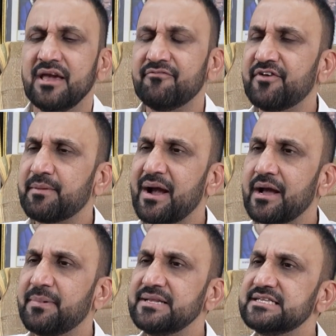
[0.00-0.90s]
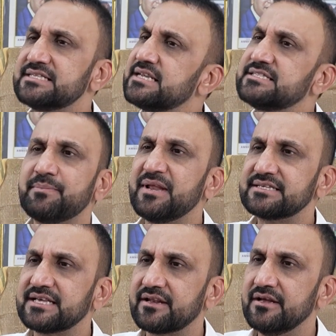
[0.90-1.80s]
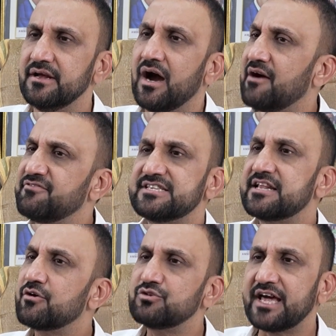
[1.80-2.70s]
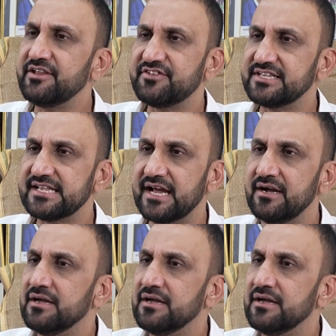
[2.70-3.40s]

ఎవరు బాగా పనిచేస్తే చెప్పినా సార్ ఆఫీసర్లకు తారీఫ్ చేసినా